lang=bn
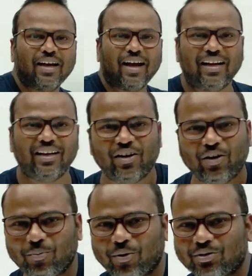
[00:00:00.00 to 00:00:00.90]
হ্যালো
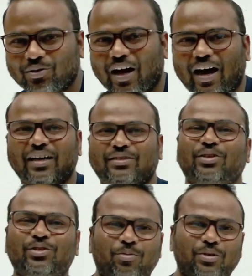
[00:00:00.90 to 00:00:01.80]
বন্ধুরা আশা
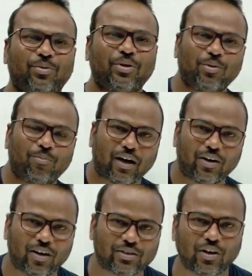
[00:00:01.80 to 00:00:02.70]
করি তোমরা সবাই খুব ভালো
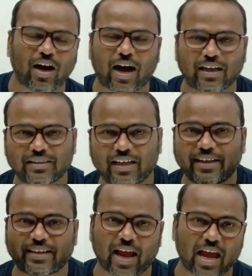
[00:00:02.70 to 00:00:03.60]
আছো আজকের
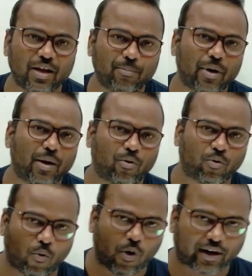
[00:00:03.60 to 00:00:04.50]
টাইম এবং
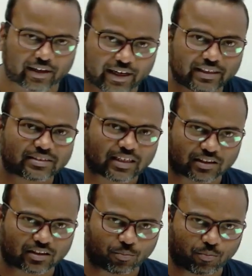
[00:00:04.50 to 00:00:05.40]
ওয়ার্কের সাত
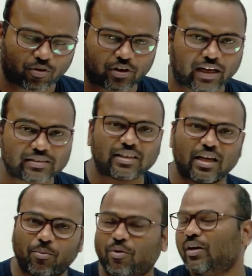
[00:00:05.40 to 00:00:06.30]
নম্বর ক্লাস
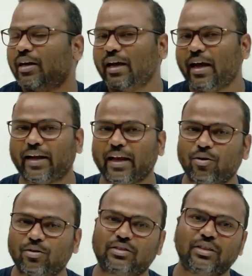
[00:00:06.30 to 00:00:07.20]
এবং এটাই
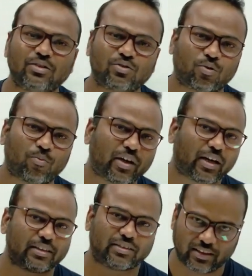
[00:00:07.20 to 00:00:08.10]
হচ্ছে সময়
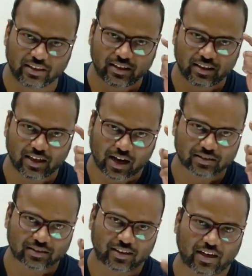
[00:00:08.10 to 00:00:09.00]
কার্যের
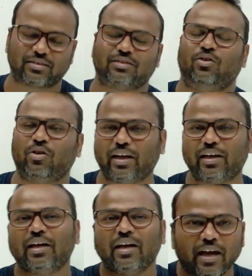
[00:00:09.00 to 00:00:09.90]
লাস্ট ক্লাস ওকে
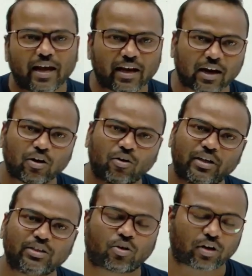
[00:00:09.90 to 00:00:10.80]
এর আগে
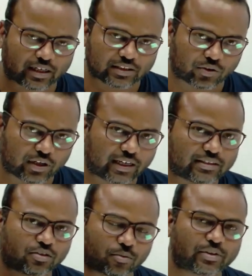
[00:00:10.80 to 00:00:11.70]
অলরেডি ছটা ক্লাস হয়ে গেছে
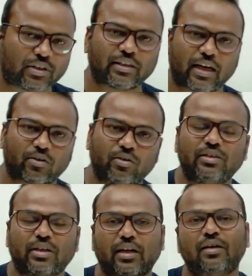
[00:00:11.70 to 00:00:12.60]
তোমরা যারা নি
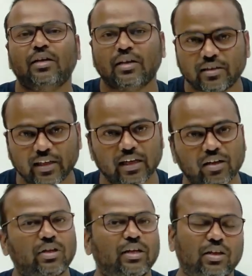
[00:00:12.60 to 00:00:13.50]
তারা দেখে নাও
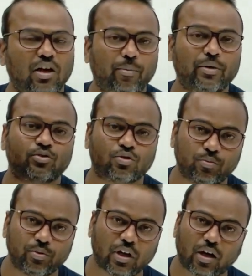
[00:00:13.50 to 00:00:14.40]
তাহলে কি হবে
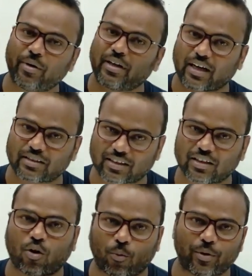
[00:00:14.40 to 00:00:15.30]
সুবিধা হবে ক্লাসটাকে
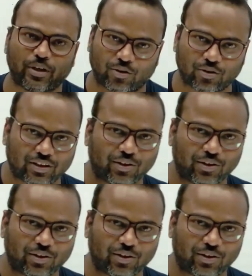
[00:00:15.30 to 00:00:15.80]
কমপ্লিট করতে